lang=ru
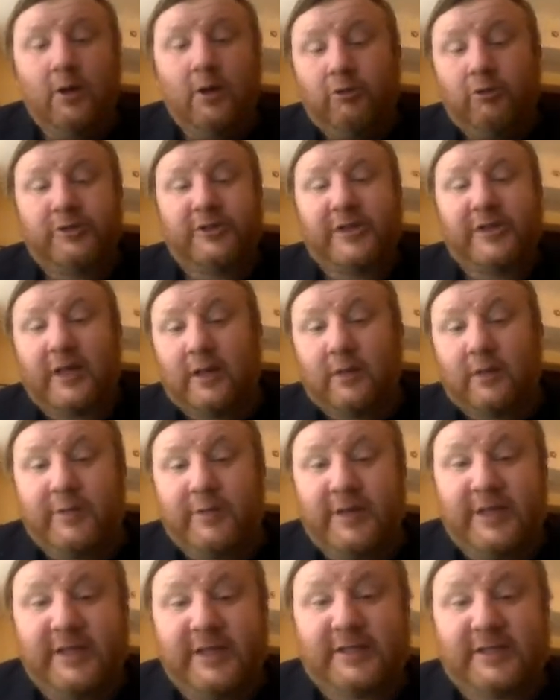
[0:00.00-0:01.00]
он стал
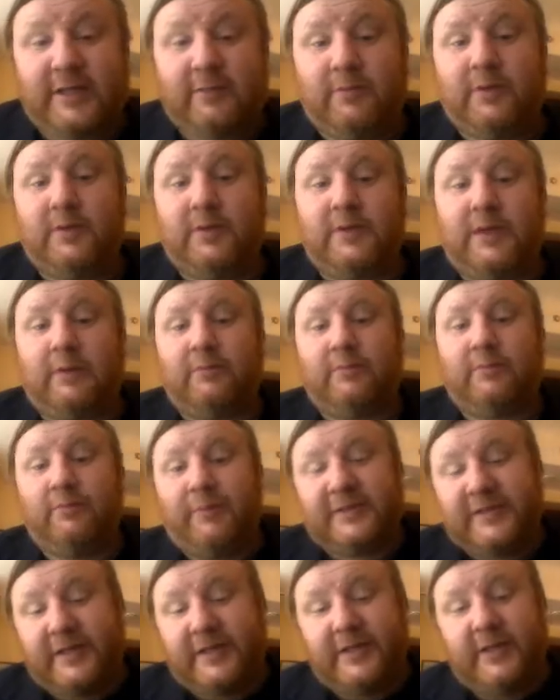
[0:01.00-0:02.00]
министром, там
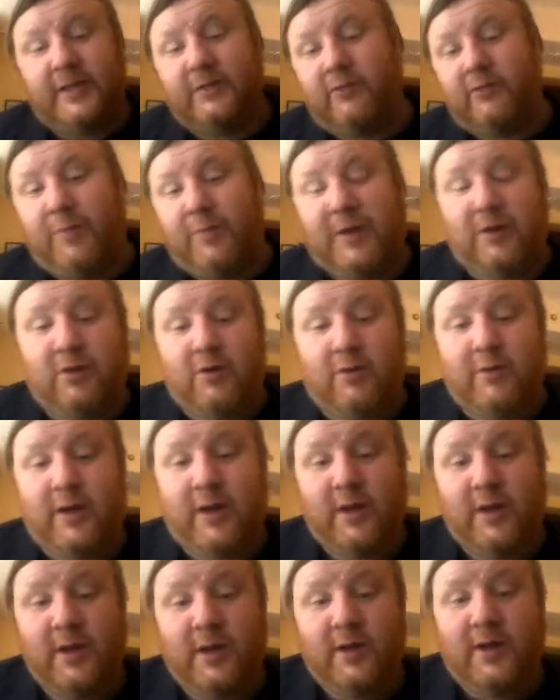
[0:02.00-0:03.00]
посадили его по
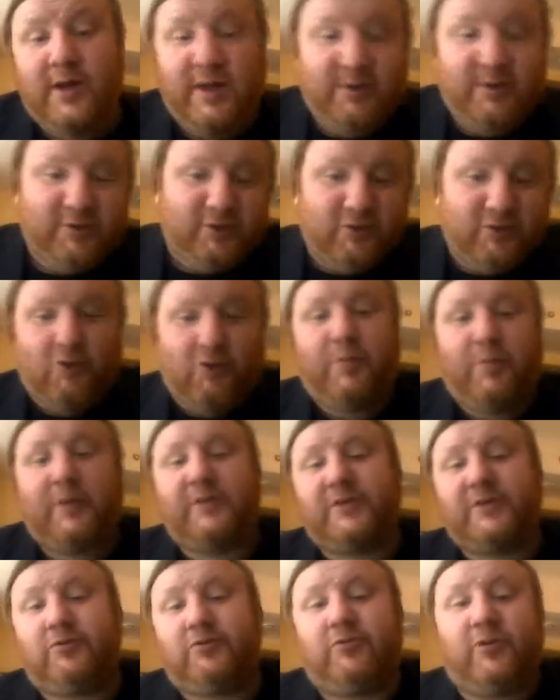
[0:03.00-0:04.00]
ново, и он снова
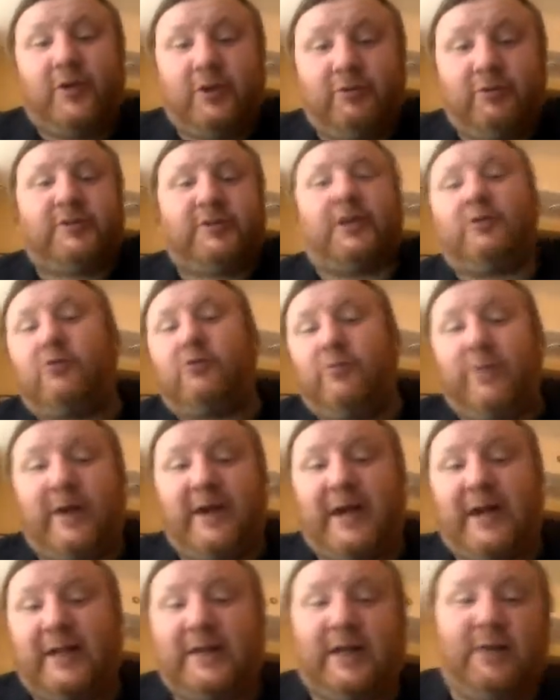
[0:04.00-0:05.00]
повезло, он стал
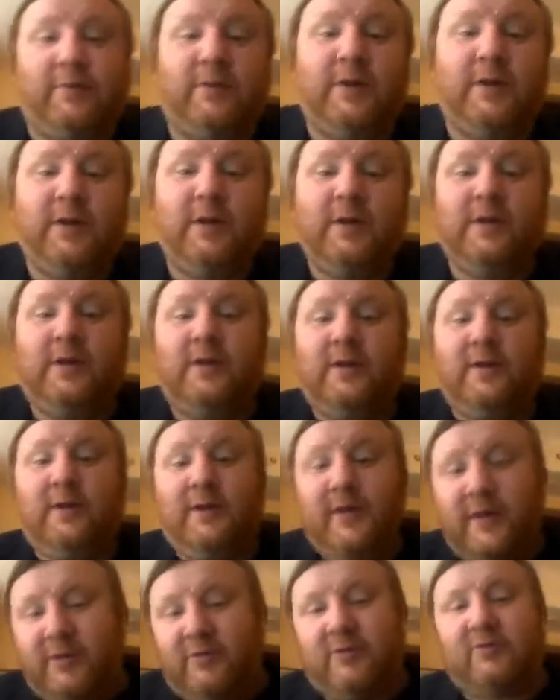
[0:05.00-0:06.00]
губернатором,
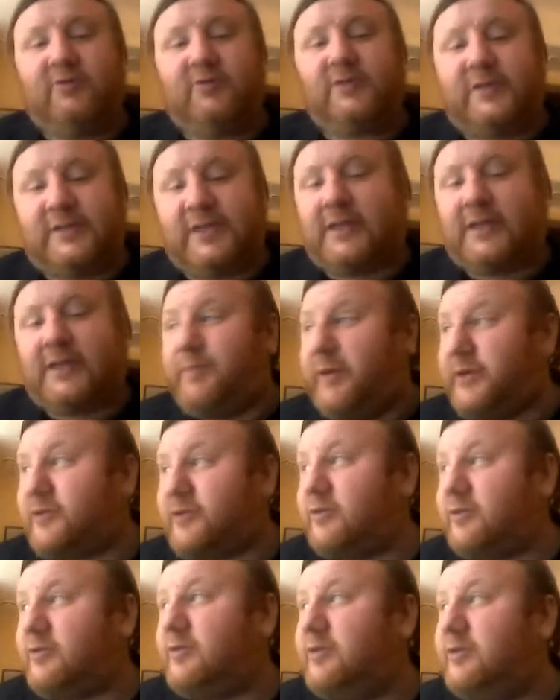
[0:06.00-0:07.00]
и он, так
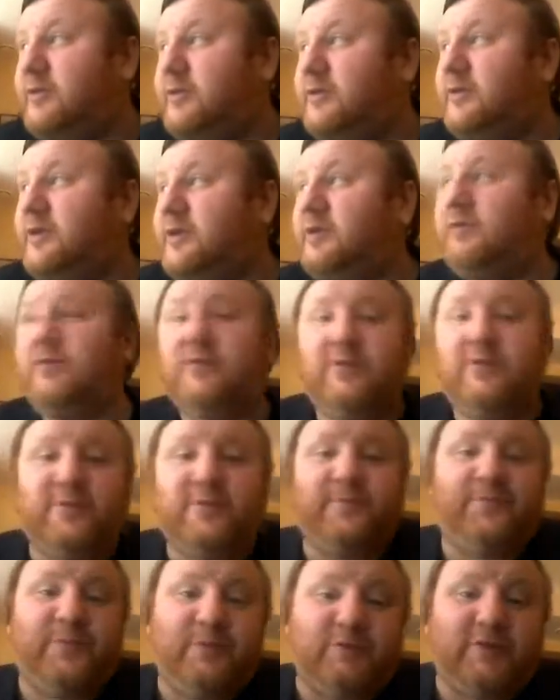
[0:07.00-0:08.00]
пришел, и
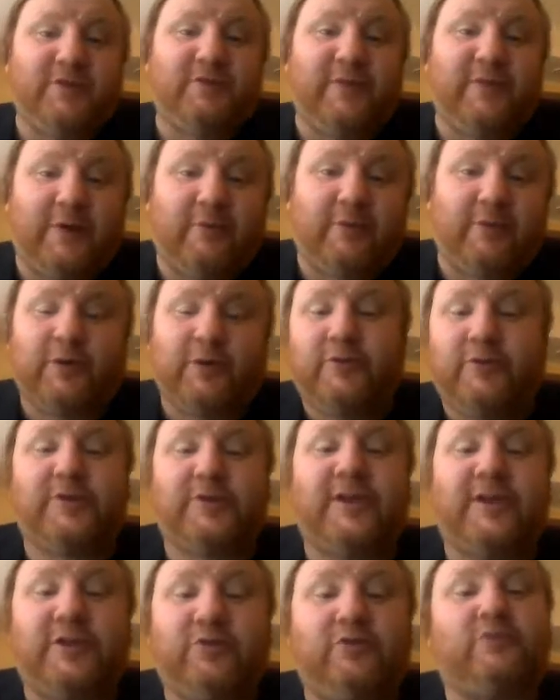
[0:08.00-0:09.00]
он уже два года, он
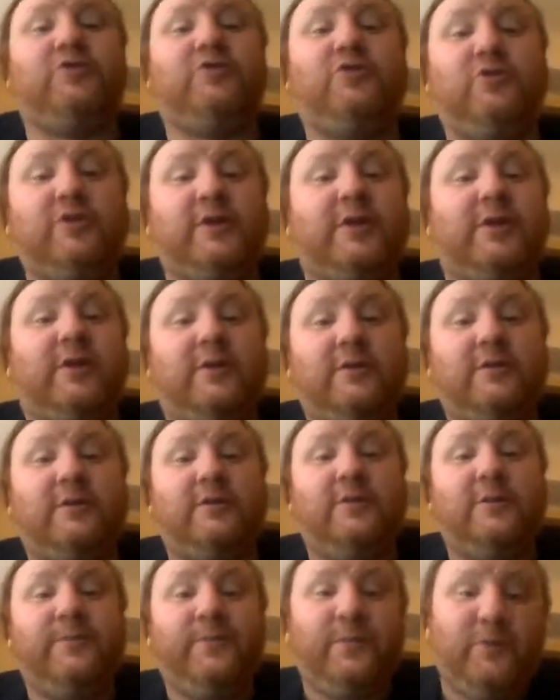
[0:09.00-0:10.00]
не знает, что, что делать.
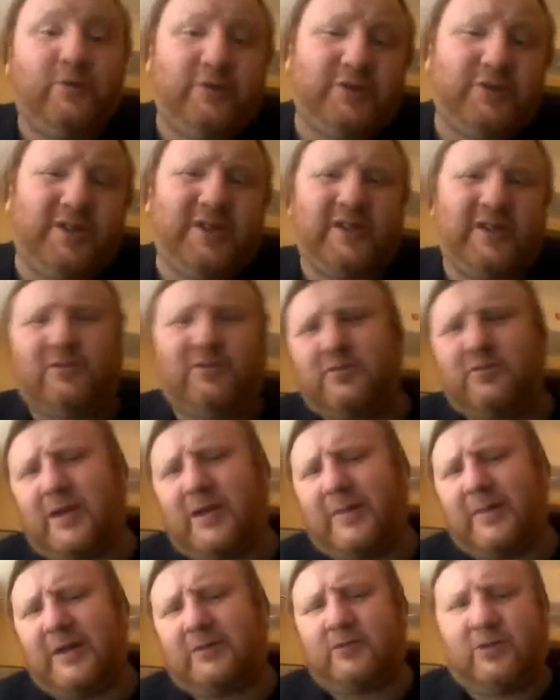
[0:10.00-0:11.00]
Ну, сидит он,
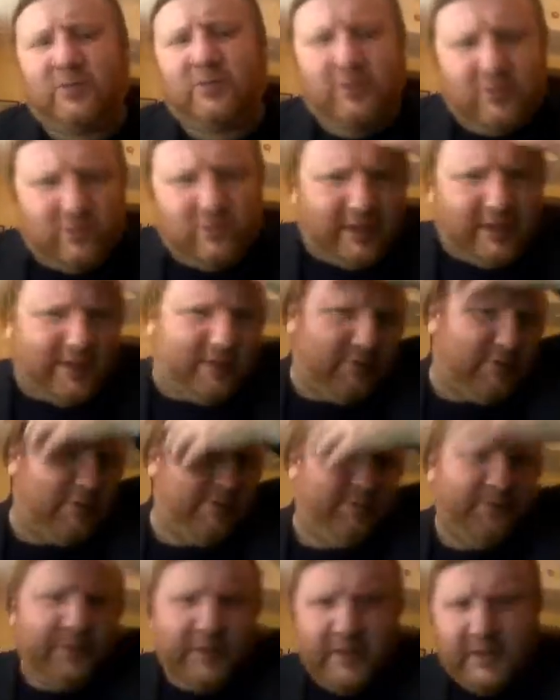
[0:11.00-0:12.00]
команду дадут, он, знаете, вот
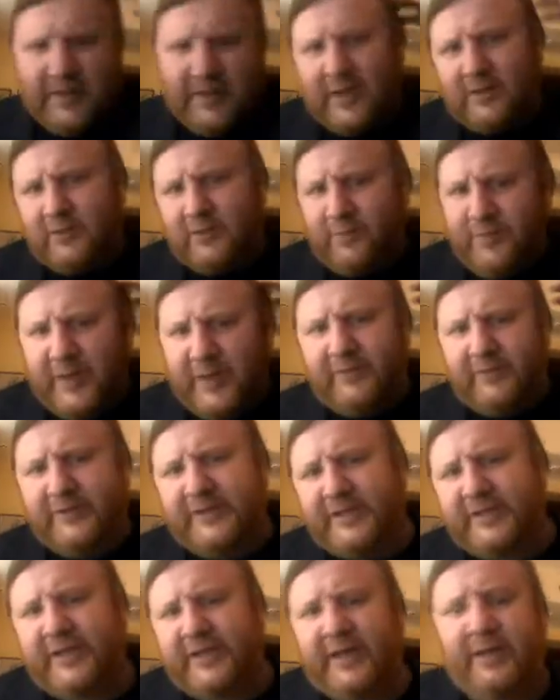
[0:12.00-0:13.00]
как это,
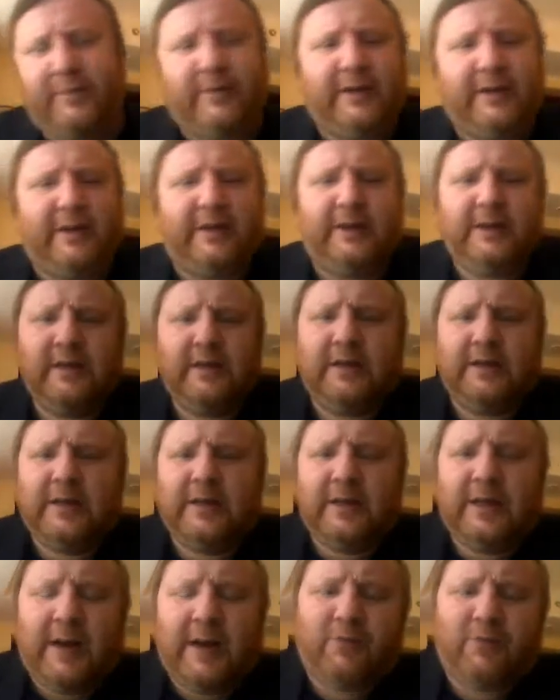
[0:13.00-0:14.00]
первые секретари были
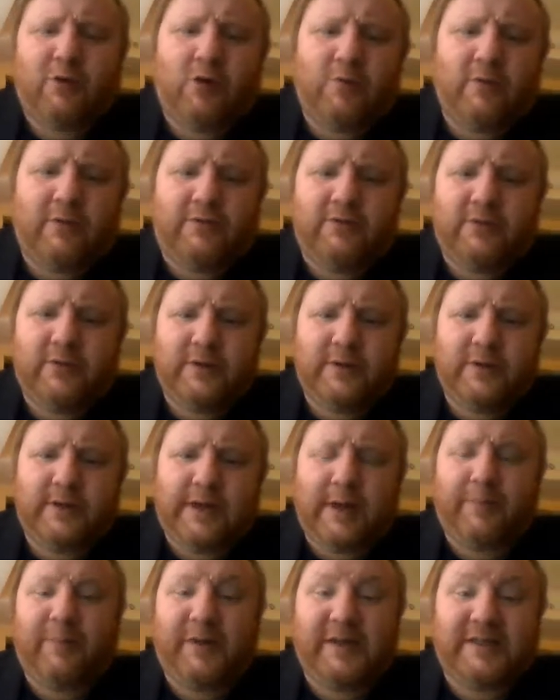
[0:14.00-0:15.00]
обкомов
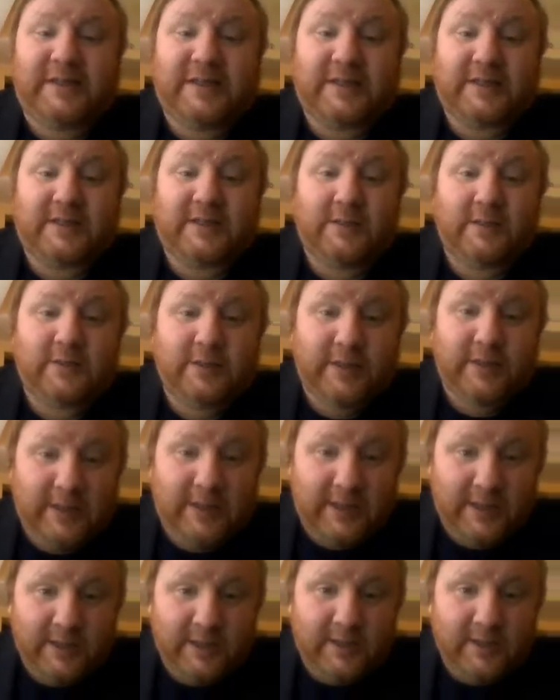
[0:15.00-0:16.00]
КПСС,
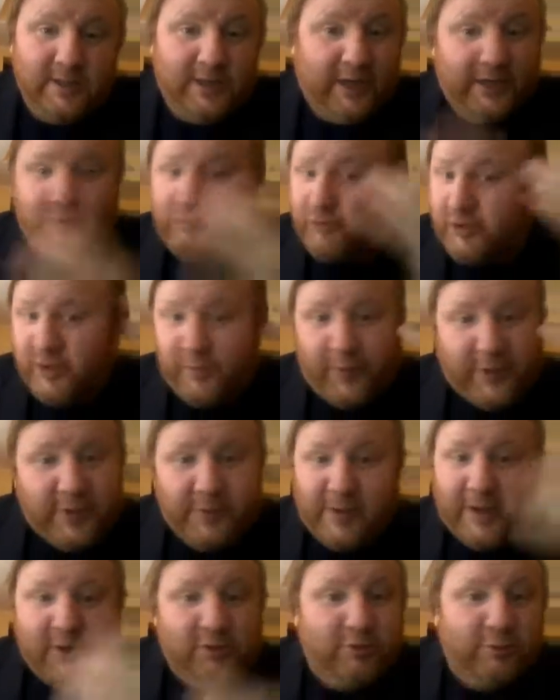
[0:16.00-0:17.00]
да? Они тоже не
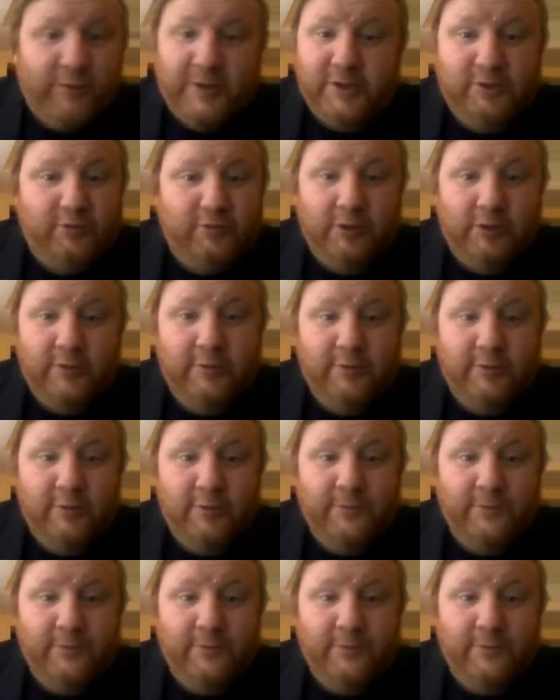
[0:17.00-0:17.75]
понимали, что происходит.